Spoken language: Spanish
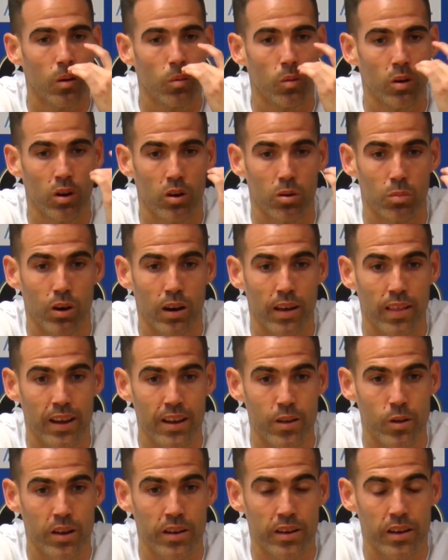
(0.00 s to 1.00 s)
Bueno, como cada
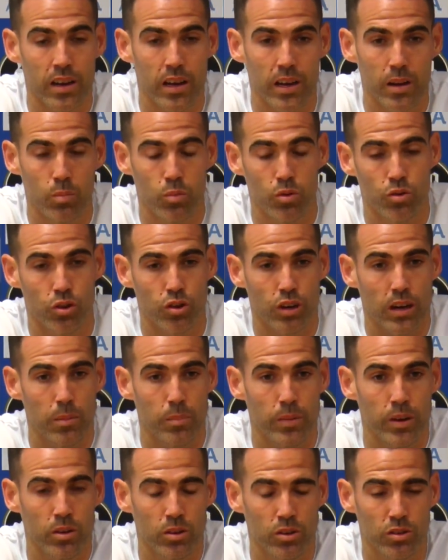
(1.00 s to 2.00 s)
año allí hay muchos
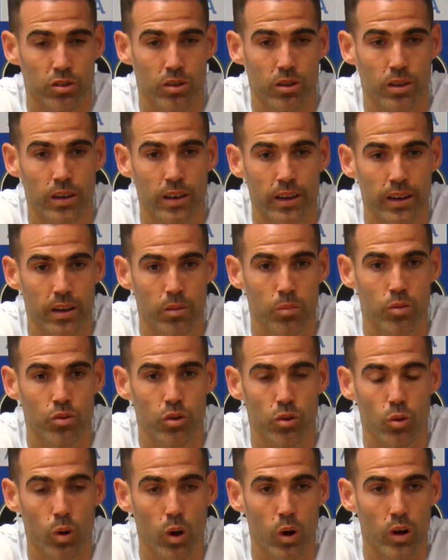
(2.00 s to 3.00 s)
cambios, eh,
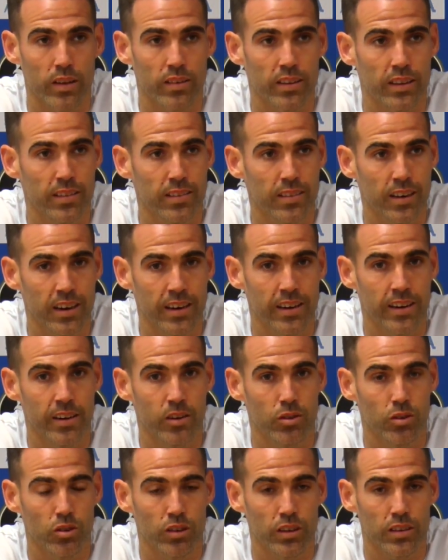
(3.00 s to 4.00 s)
muchos jugadores que entran y
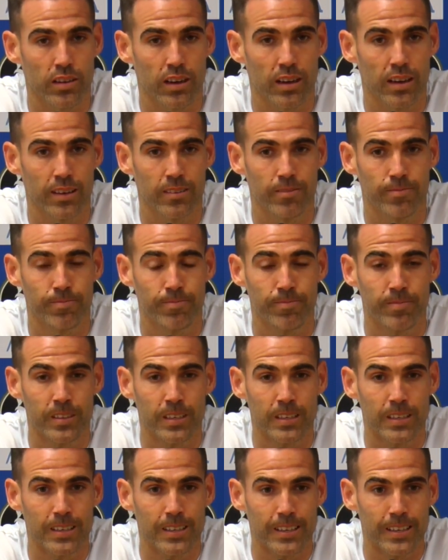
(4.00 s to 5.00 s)
otros que salen.
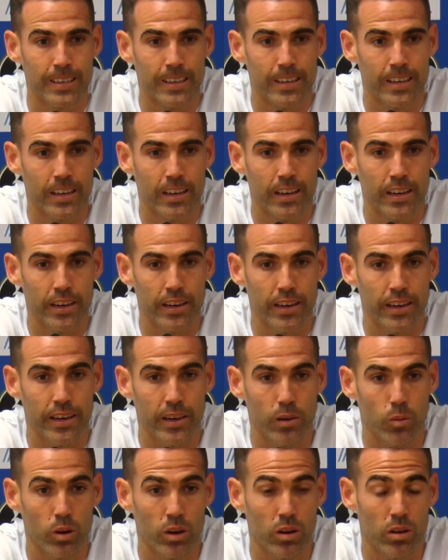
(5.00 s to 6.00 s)

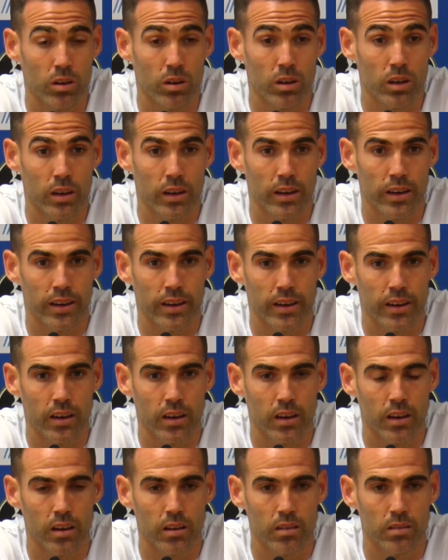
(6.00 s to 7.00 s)
Y bueno,
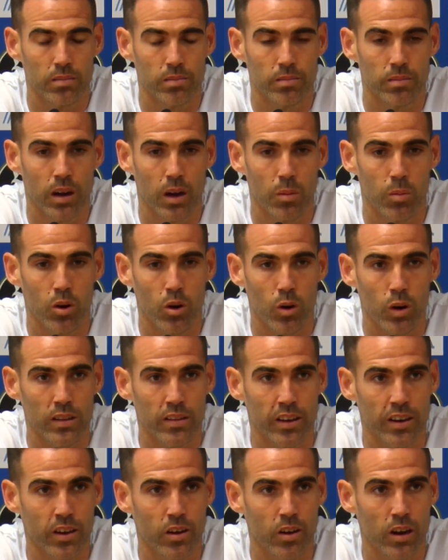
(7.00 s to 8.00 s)
a lo mejor no han
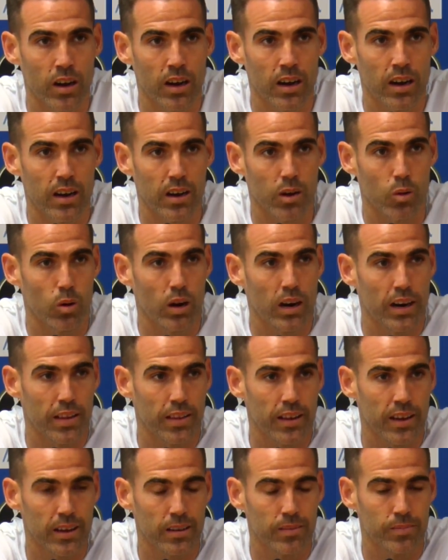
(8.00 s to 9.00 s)
tenido la
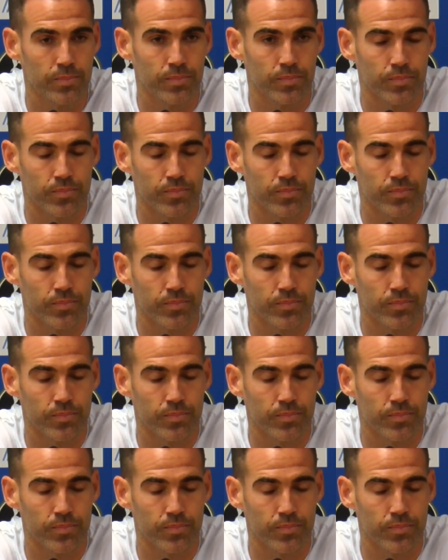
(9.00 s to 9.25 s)
regularidad